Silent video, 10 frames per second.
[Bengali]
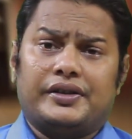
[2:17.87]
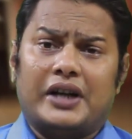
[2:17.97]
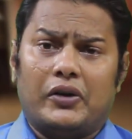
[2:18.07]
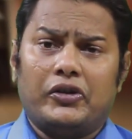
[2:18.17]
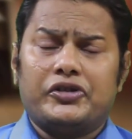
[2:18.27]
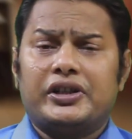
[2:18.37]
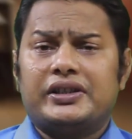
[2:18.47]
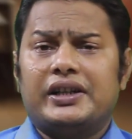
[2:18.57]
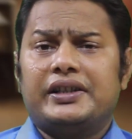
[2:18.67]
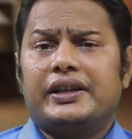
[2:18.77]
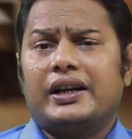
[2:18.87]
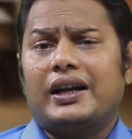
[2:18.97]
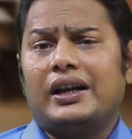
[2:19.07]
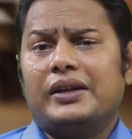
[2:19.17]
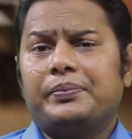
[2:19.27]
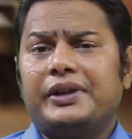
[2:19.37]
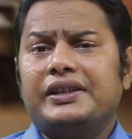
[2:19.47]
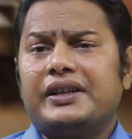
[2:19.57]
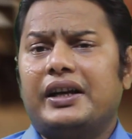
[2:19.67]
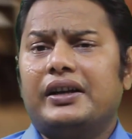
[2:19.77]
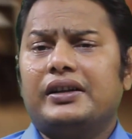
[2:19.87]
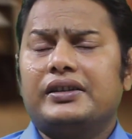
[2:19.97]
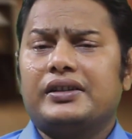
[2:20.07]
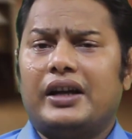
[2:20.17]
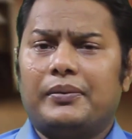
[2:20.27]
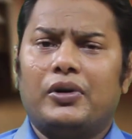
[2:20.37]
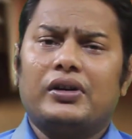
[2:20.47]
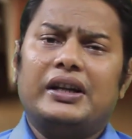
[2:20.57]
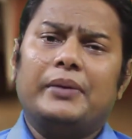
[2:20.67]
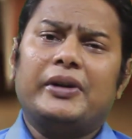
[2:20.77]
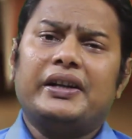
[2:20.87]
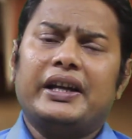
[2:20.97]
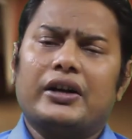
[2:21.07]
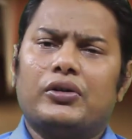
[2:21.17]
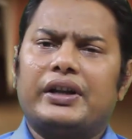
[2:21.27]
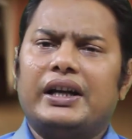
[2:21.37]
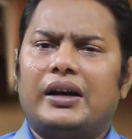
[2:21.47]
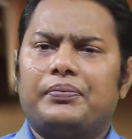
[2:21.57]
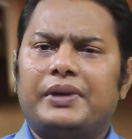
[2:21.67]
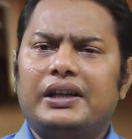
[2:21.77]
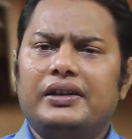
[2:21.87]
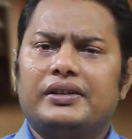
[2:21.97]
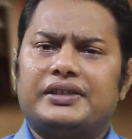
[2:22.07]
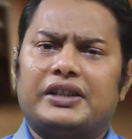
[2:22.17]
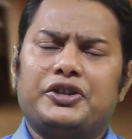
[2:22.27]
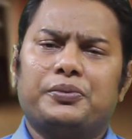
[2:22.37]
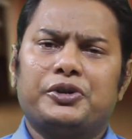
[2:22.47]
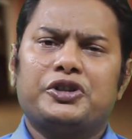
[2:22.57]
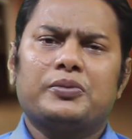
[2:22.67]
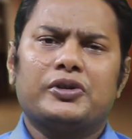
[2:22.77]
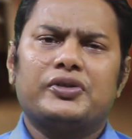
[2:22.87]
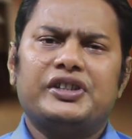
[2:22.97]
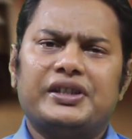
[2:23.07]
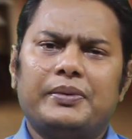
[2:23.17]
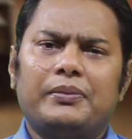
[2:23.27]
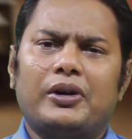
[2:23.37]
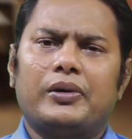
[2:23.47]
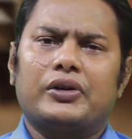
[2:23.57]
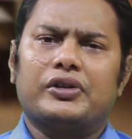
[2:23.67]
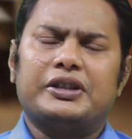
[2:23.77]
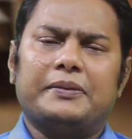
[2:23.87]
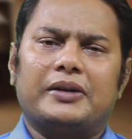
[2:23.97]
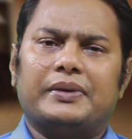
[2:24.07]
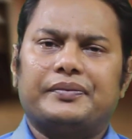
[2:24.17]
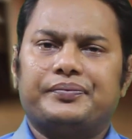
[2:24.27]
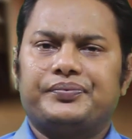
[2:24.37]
ডাউনলোড শেষে এটিকে কালার প্রিন্ট এবং লেমিনেটিং করে আপনি জাতীয় পরিচয়পত্র হিসেবে ব্যবহার করতে পারবেন